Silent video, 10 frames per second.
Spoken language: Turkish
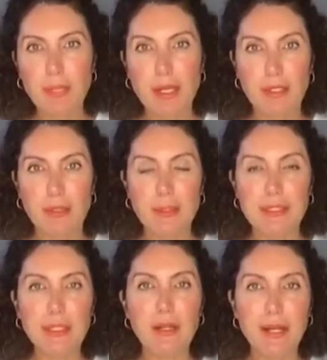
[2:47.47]

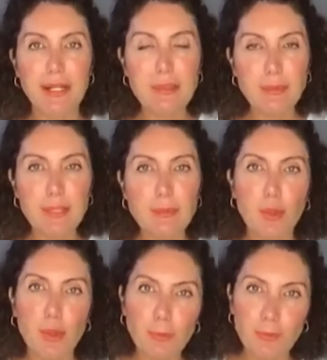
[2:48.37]
planlama diye ayrı bir
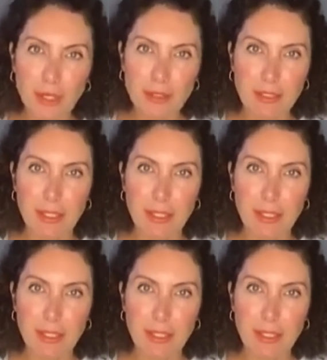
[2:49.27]
bölüm var.